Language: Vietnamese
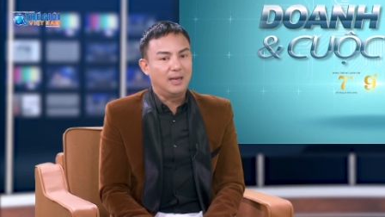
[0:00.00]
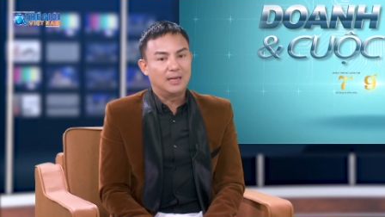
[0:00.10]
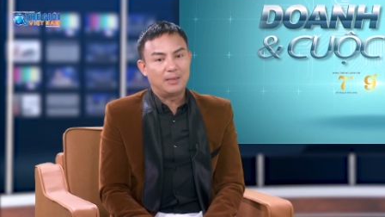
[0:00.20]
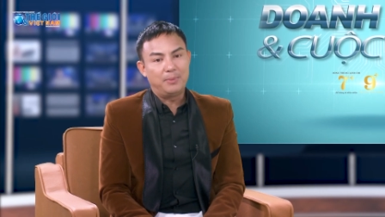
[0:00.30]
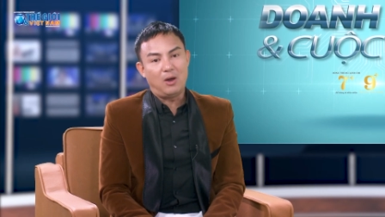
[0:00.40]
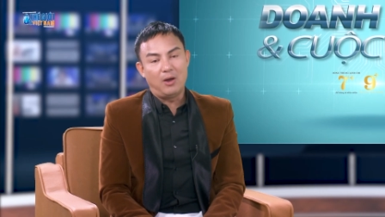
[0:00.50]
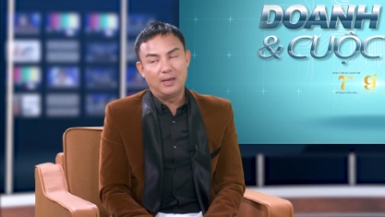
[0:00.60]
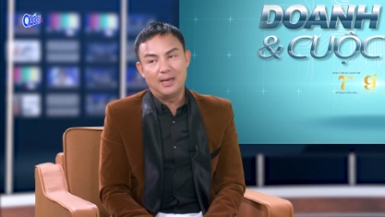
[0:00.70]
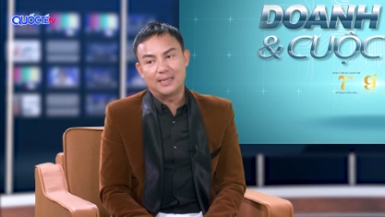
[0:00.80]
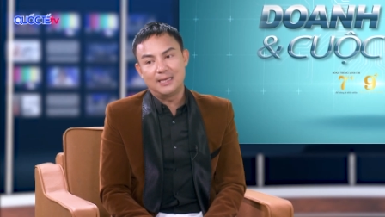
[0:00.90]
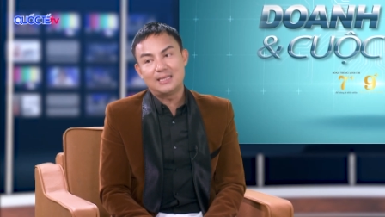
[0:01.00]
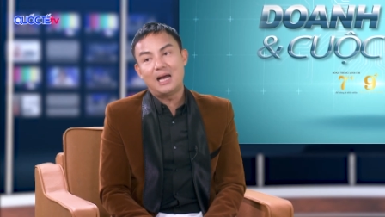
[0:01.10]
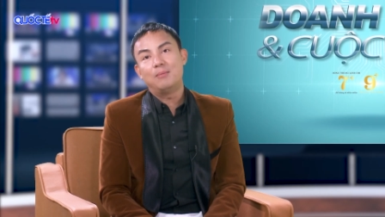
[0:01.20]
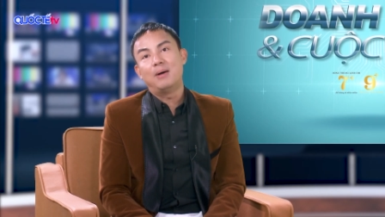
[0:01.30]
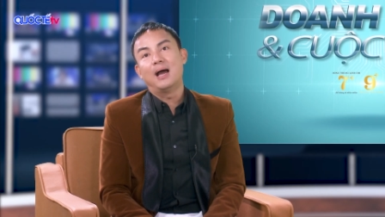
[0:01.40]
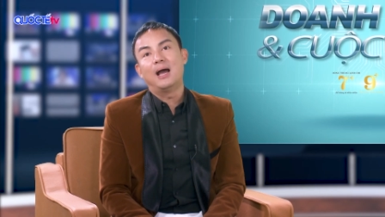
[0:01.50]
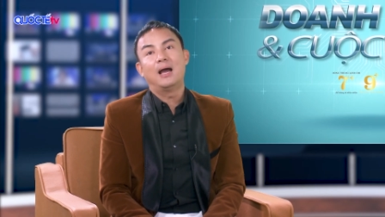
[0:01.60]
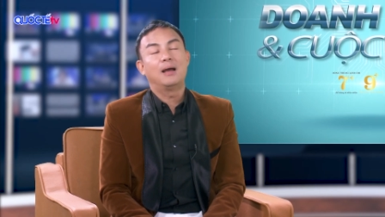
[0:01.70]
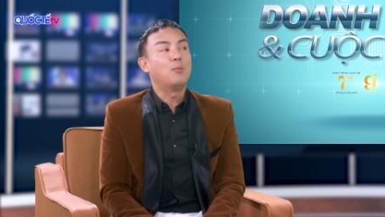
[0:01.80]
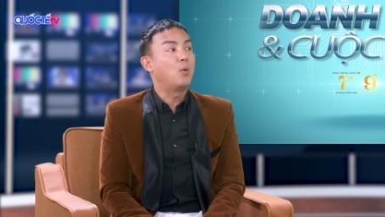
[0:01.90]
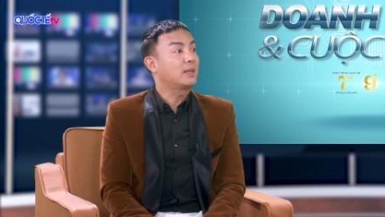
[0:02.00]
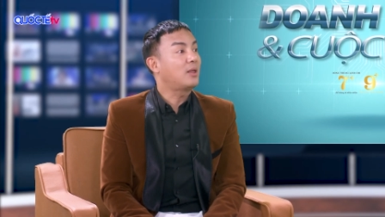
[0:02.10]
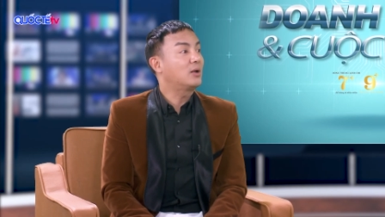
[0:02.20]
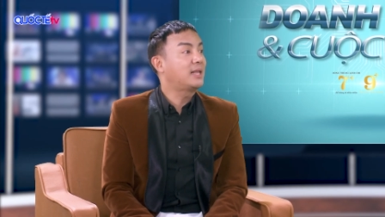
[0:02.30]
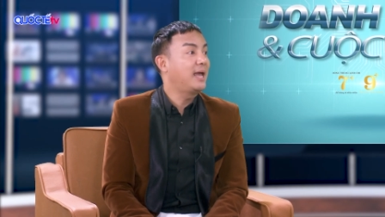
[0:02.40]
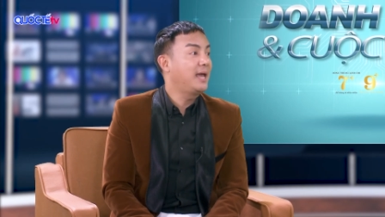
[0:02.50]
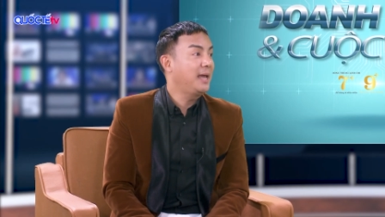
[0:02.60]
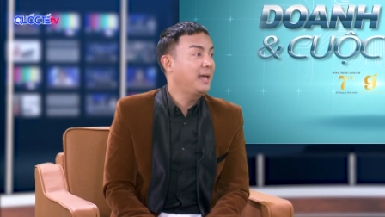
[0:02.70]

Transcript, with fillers: Thế là người ta mới hỏi anh là tại sao mà bụng anh to thế.